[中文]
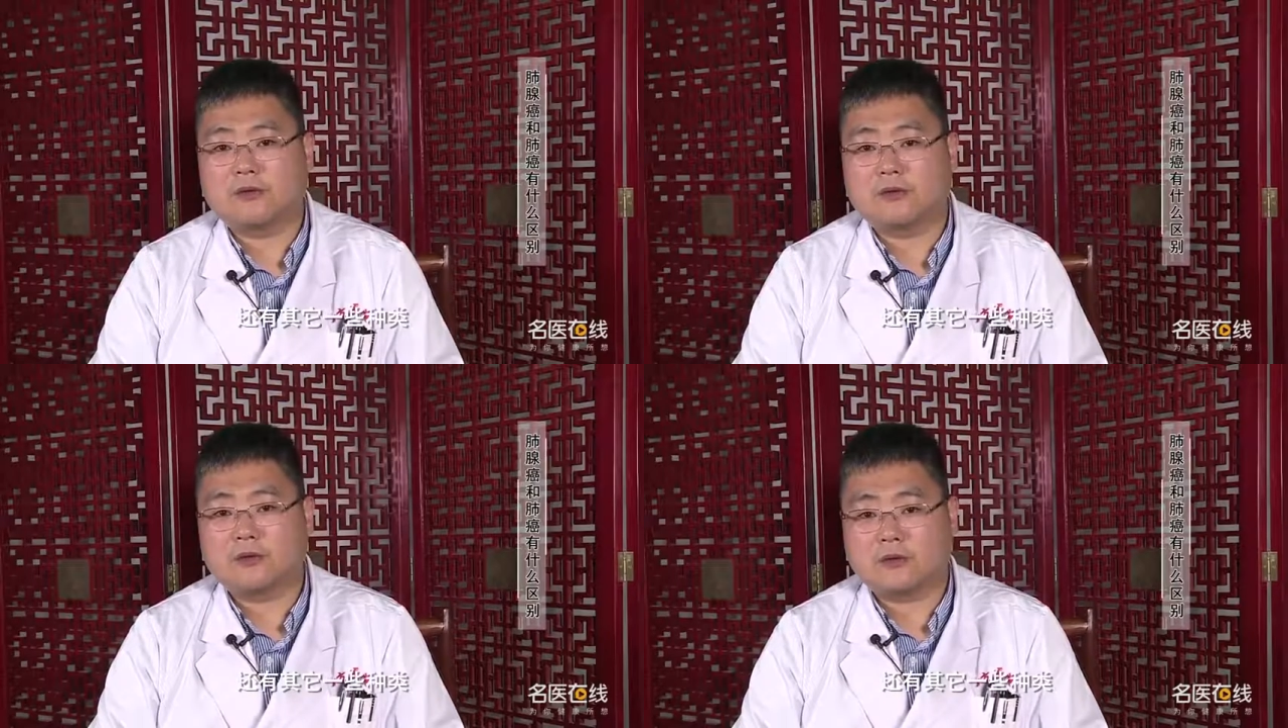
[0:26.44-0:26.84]

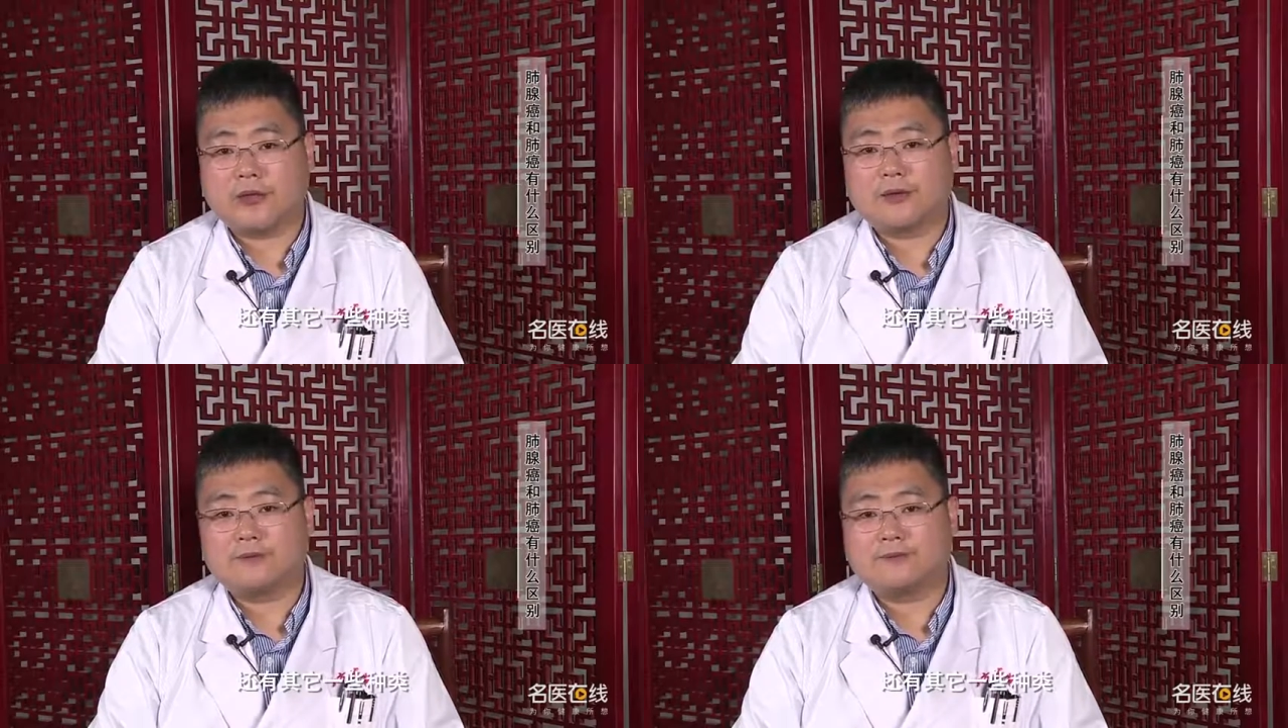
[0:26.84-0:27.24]
种类。
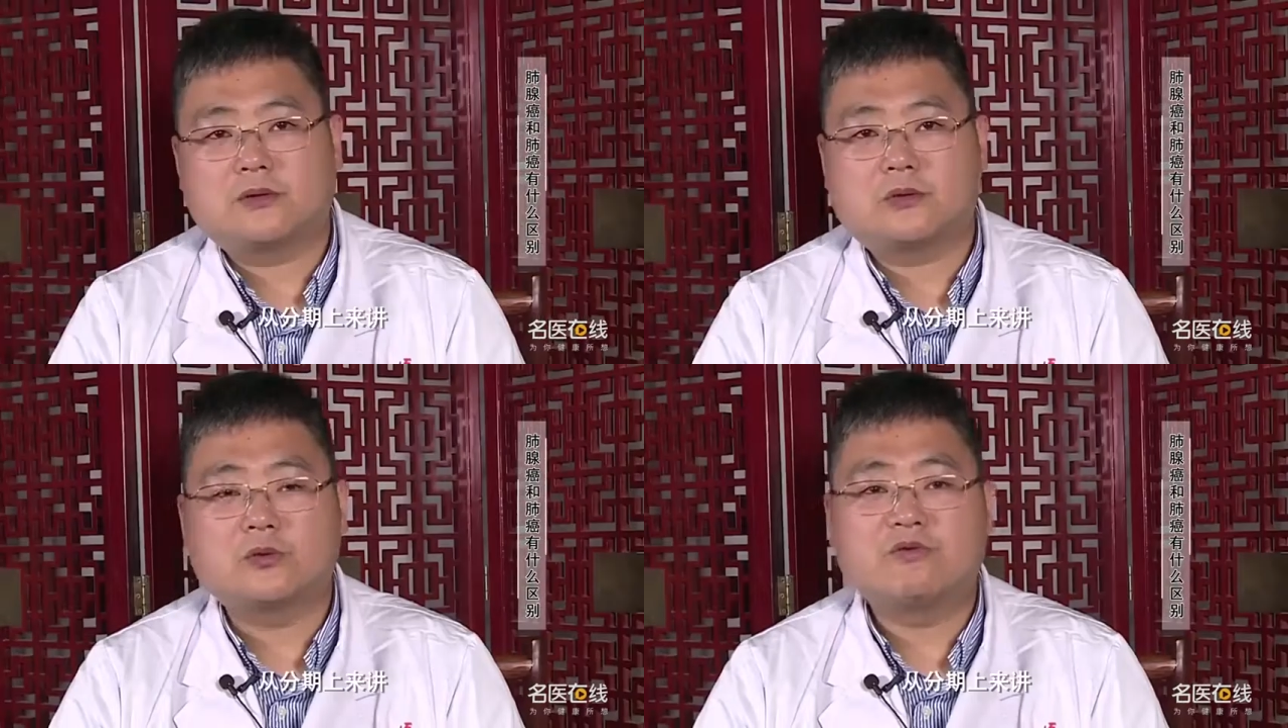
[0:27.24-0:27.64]

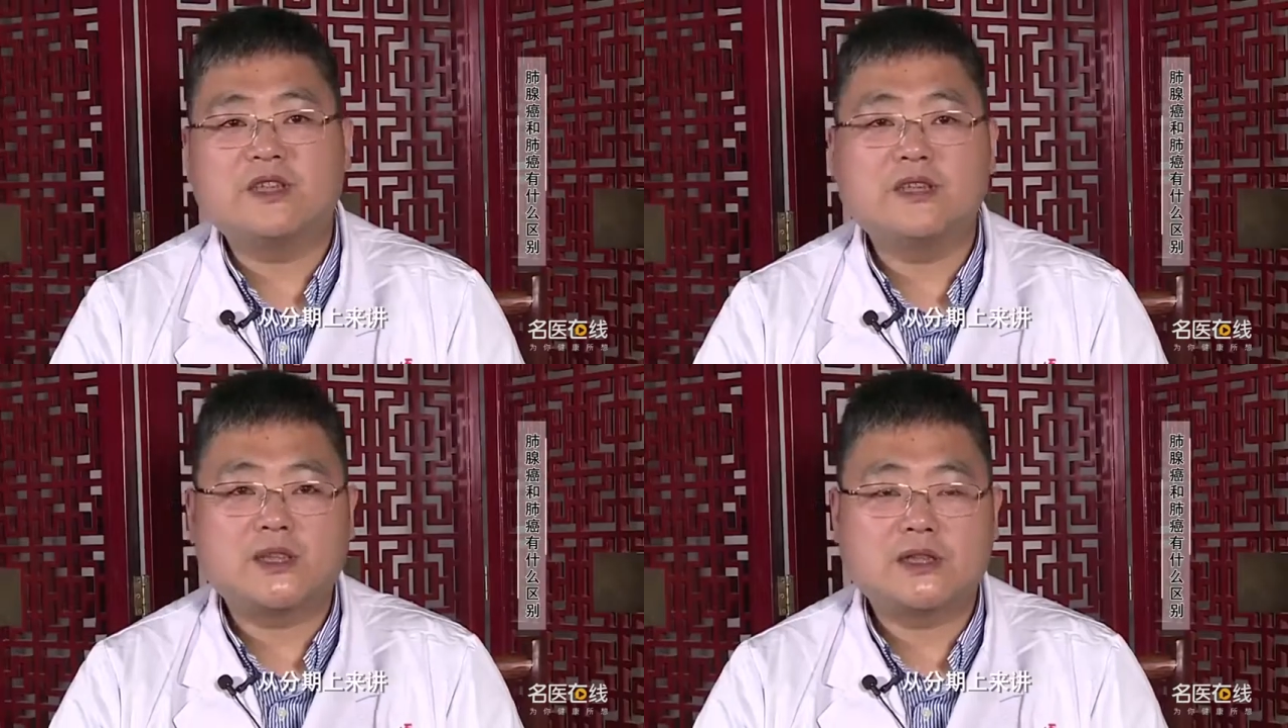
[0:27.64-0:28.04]
从
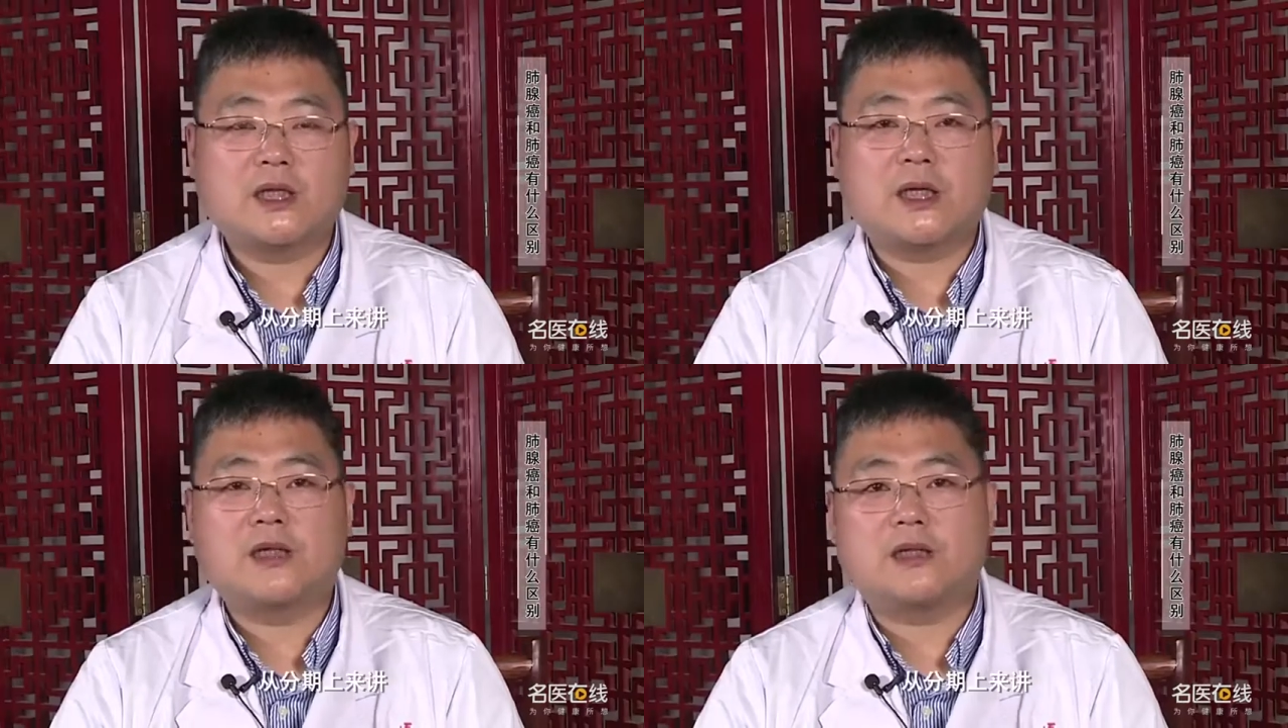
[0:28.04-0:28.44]
分期
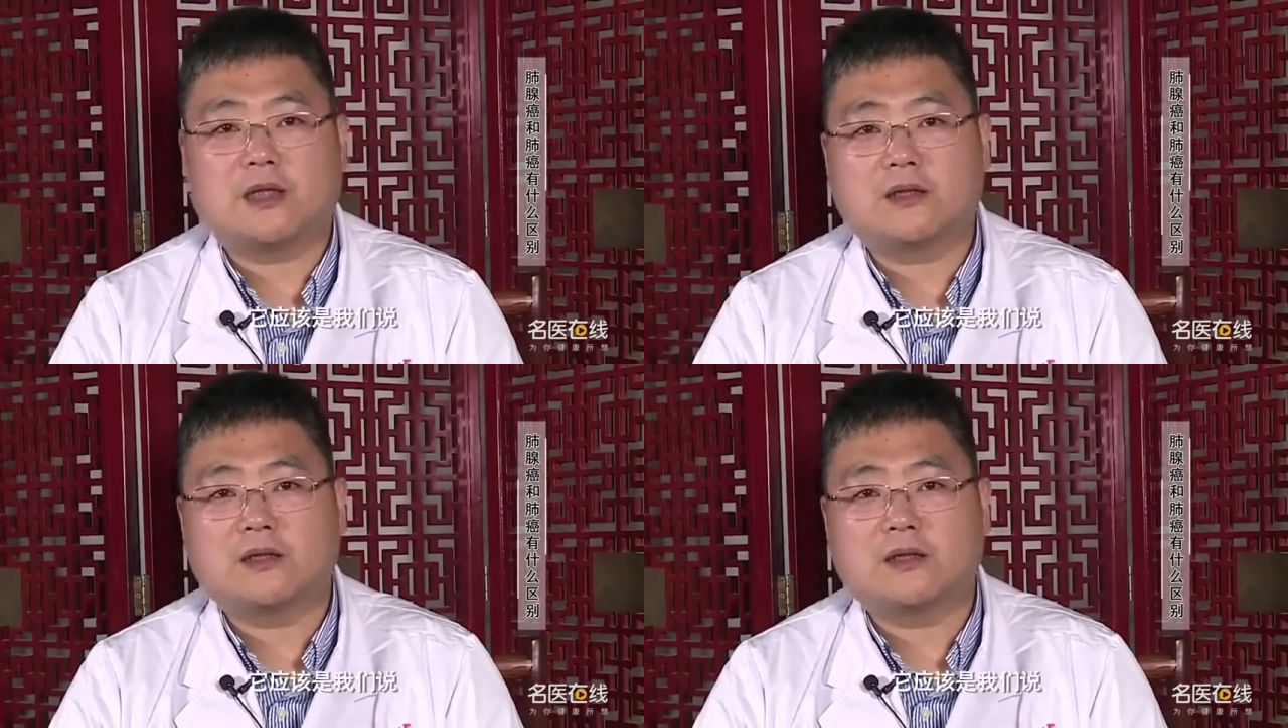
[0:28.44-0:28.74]
上来讲，